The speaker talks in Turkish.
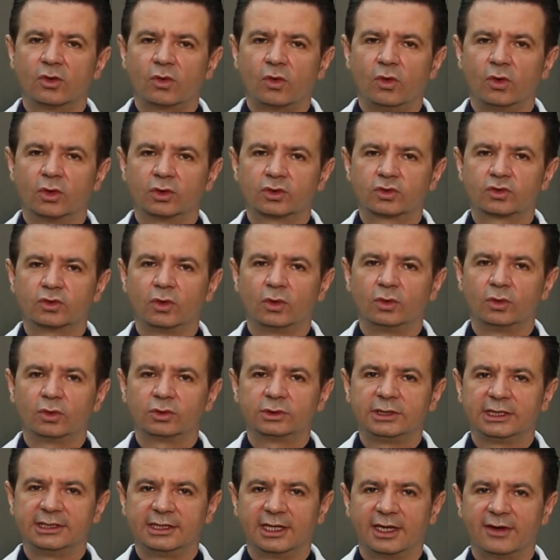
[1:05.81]

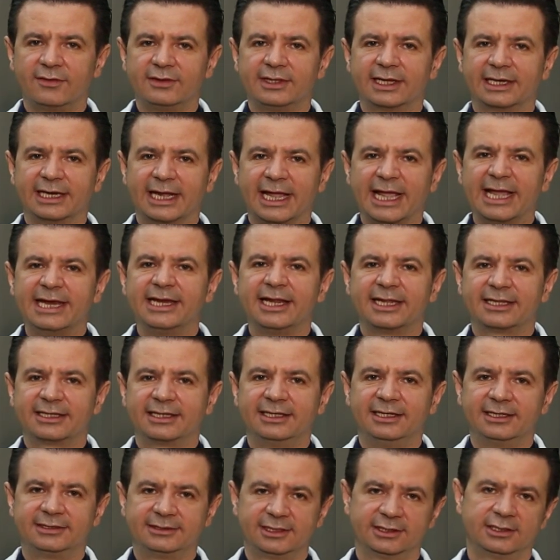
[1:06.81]
Kortizonlu tedaviler en
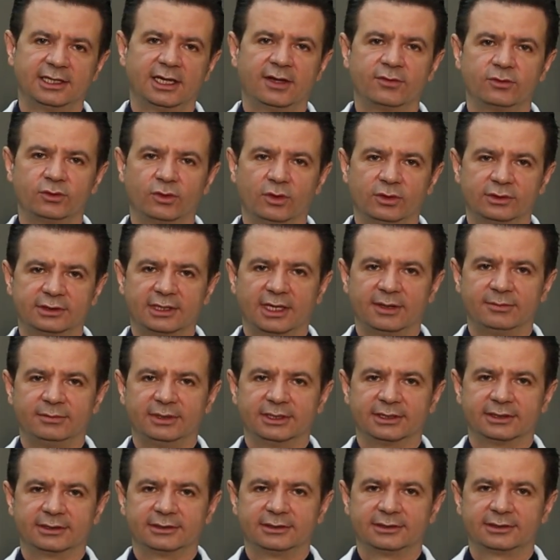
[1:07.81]
etkili tedavi
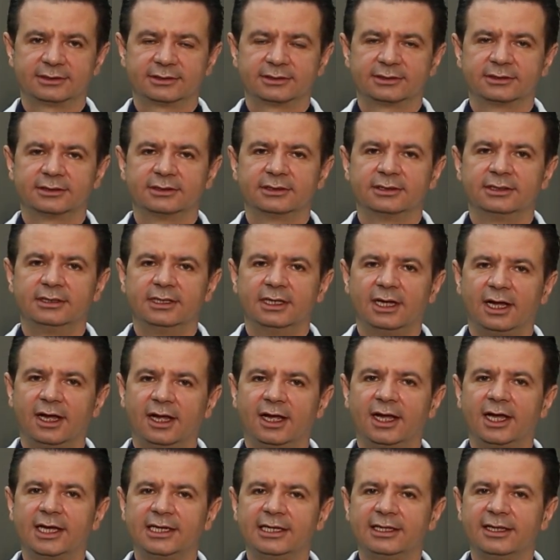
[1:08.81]
yöntemleridir.
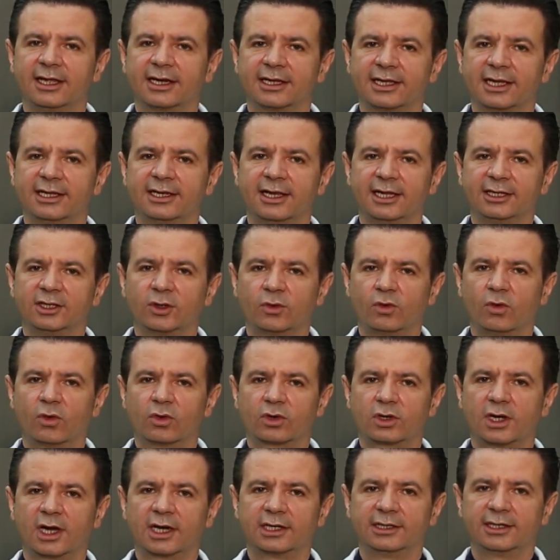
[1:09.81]
Aileler genelde
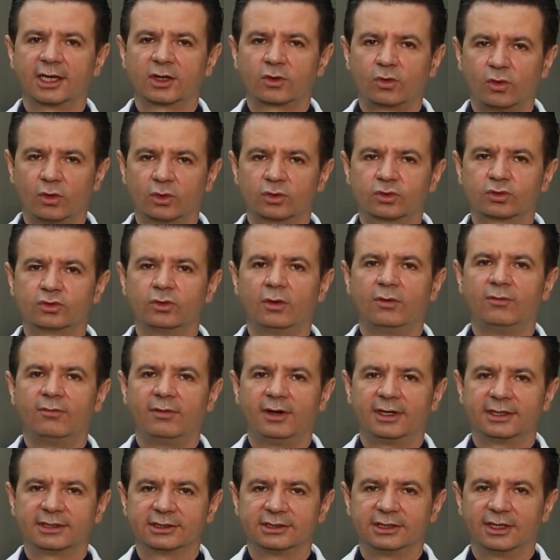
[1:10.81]
korkarlar kortizon
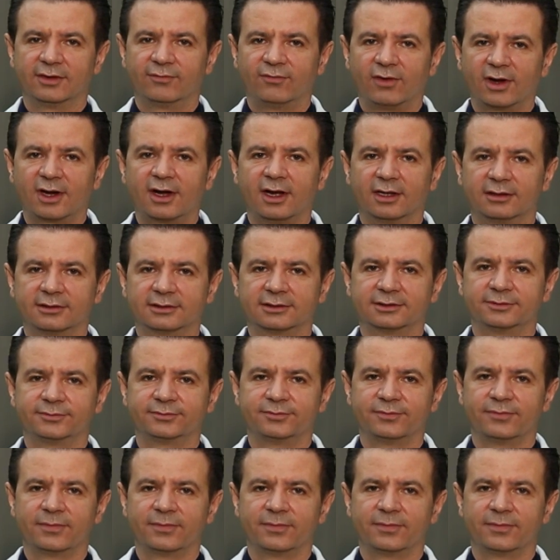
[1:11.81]
var diye fakat